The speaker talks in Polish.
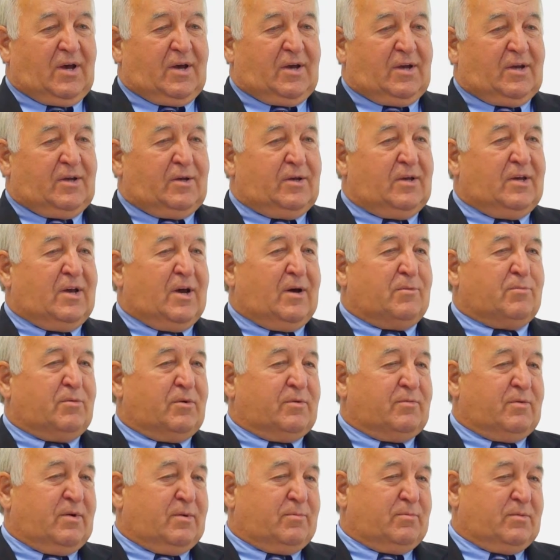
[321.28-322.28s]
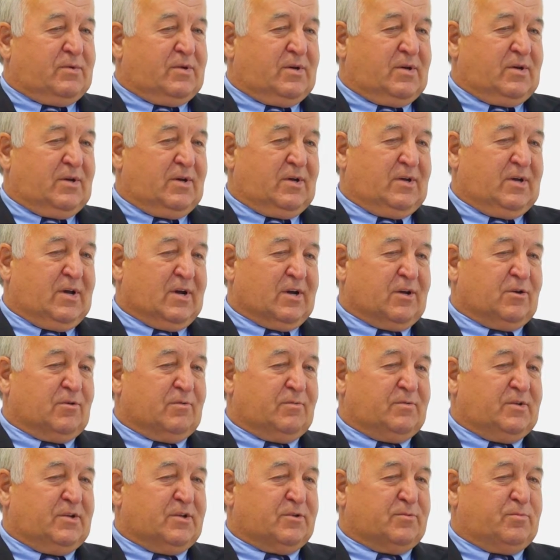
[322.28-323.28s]
I ja byłem, jak
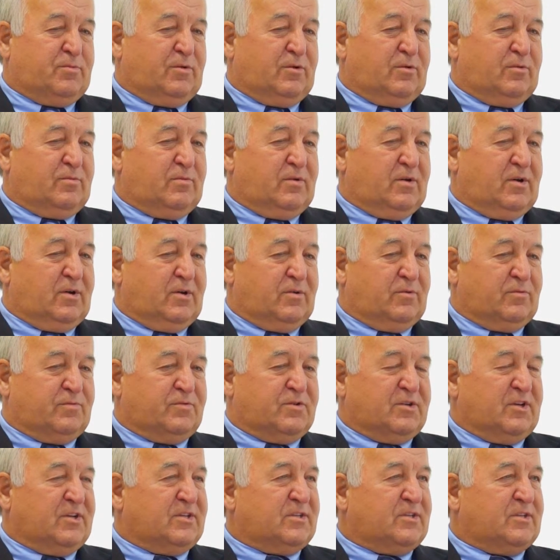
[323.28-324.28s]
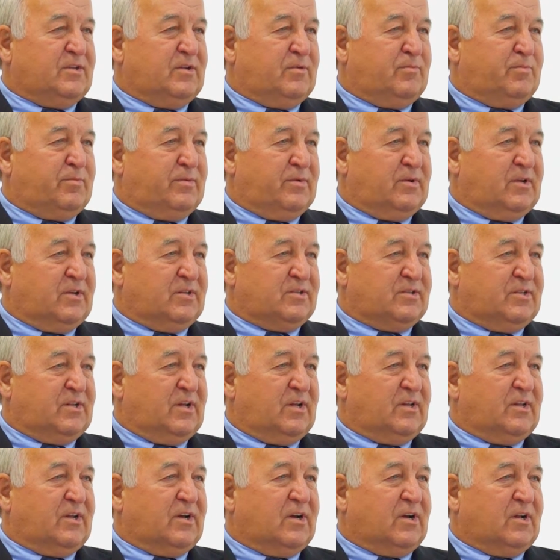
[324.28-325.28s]
również był ówczesny
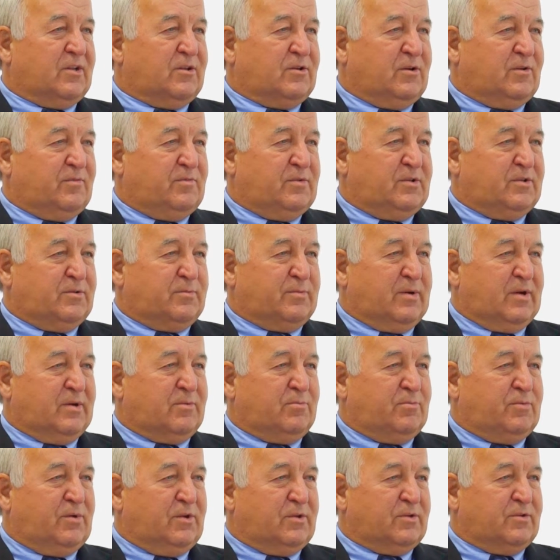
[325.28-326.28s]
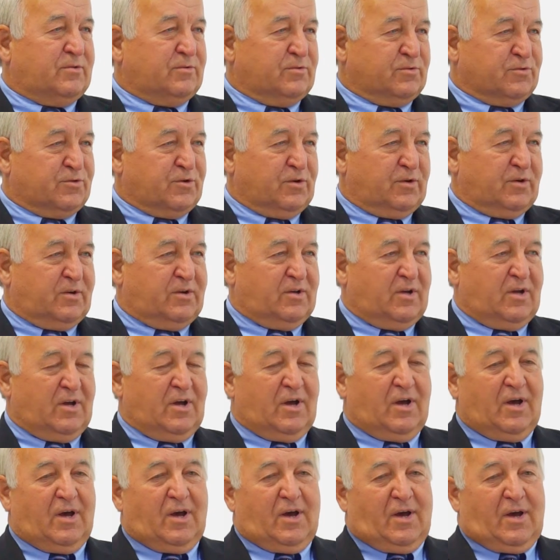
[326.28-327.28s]
prezydent Katowic, pan Piotr Uszok.
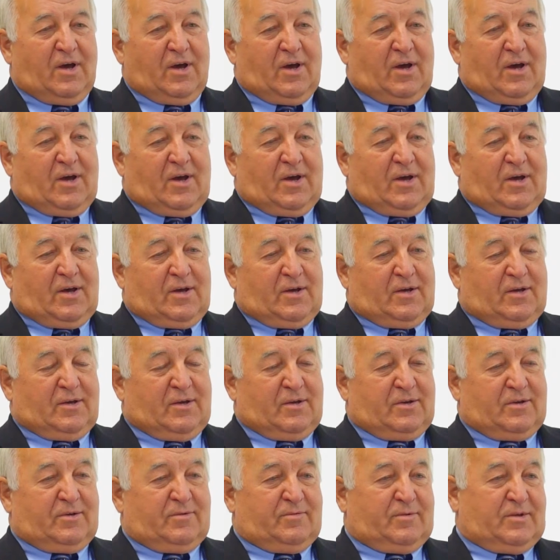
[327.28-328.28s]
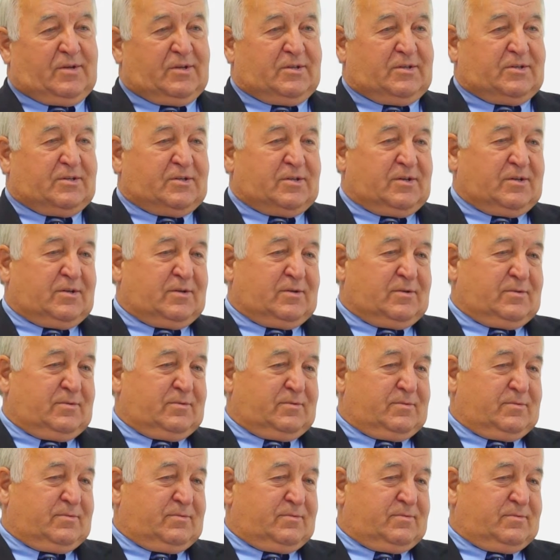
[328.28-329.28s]
E, więc
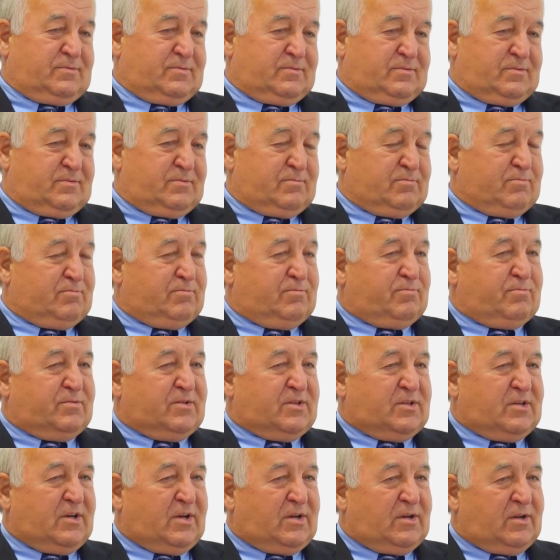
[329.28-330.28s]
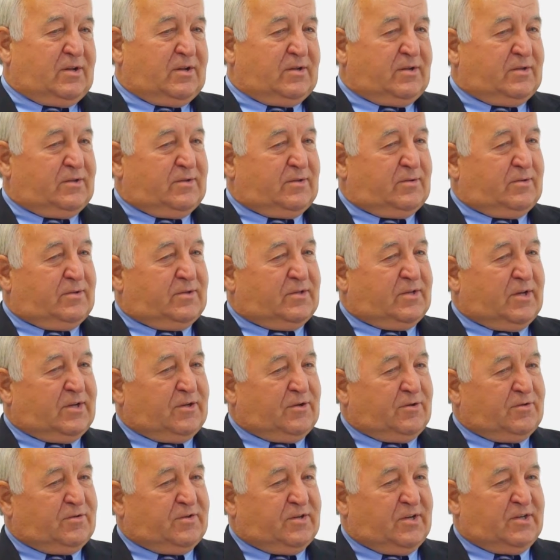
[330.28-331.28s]
ten, te
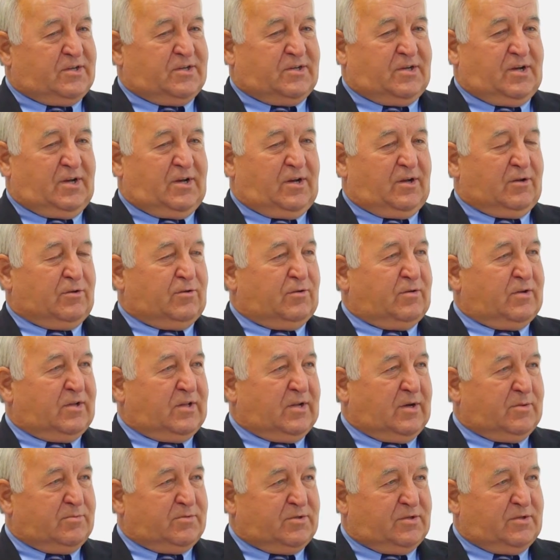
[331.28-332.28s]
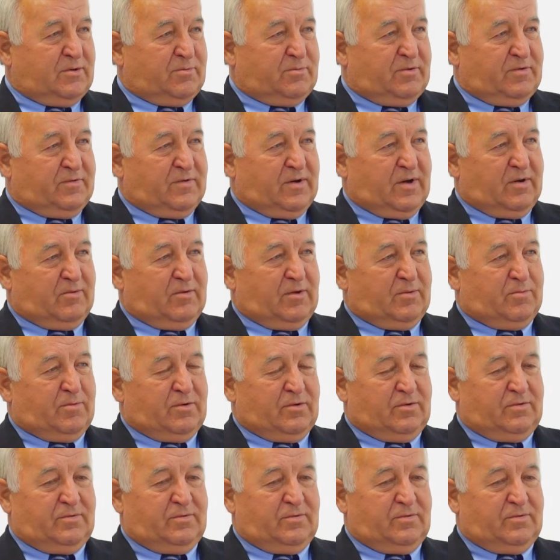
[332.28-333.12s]
doświadczenie, które tam zdobywałem,